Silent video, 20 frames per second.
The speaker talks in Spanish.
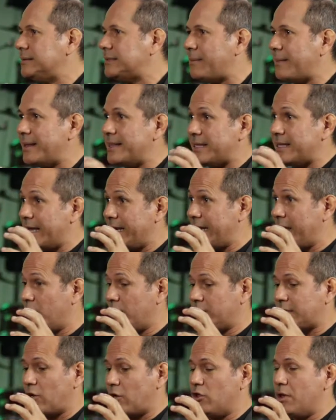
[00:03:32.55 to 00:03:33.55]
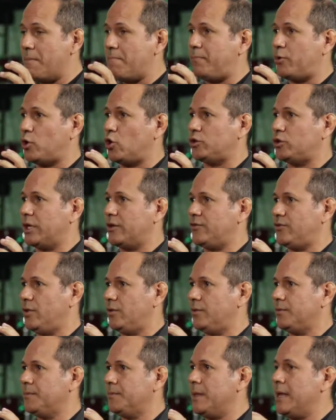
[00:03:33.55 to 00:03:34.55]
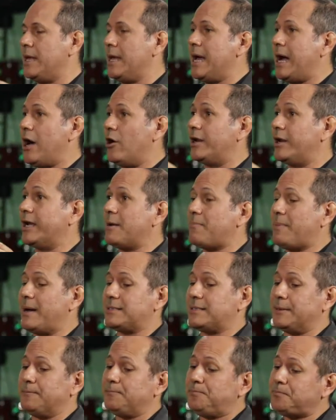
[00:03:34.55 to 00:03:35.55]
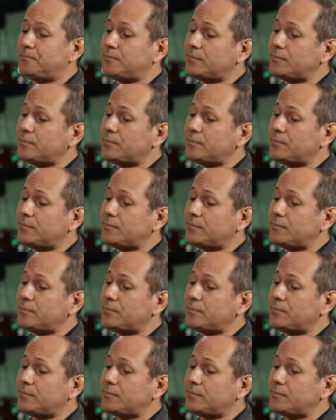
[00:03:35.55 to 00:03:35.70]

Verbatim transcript: Se mantiene en un estado de protección. Ahora, ¿qué pasa?